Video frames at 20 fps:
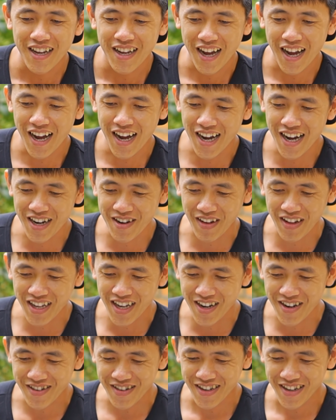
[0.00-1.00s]
đó các bạn thấy
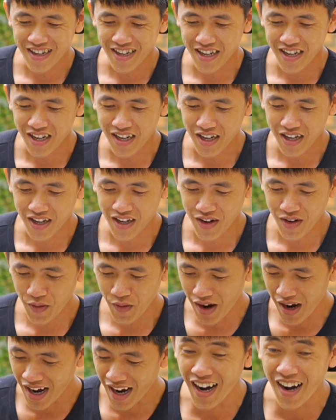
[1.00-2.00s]
không
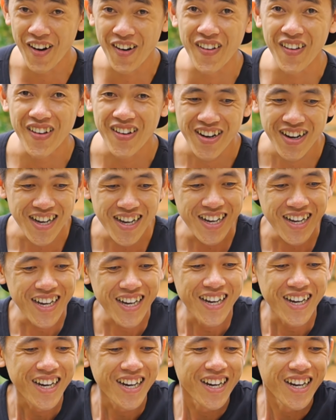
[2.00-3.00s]
wow.
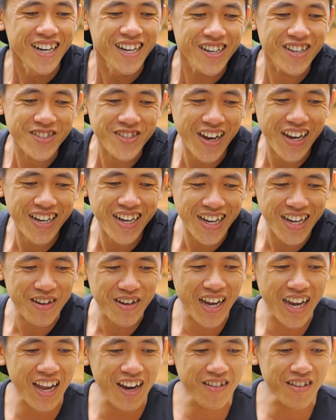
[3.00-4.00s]
nó xoay rất là
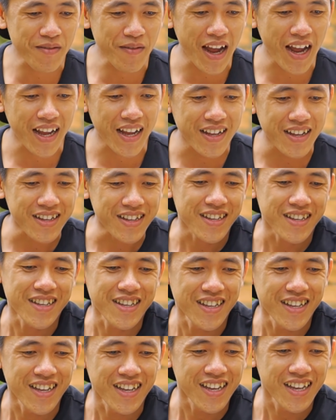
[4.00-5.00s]
ghê luôn các bạn
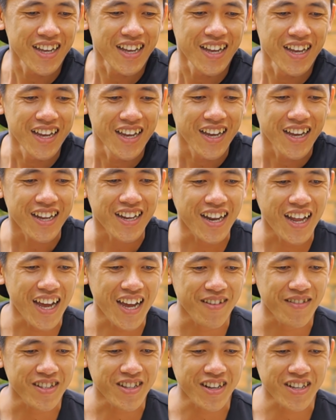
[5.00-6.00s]

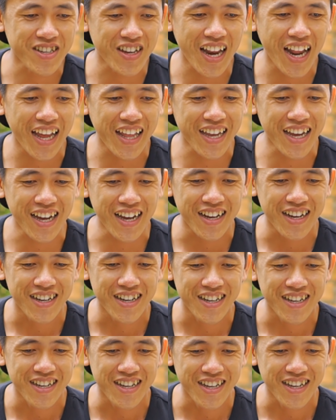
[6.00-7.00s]
đây mình cho xoay lại nha
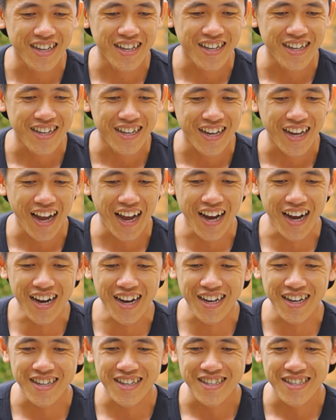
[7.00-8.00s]
đó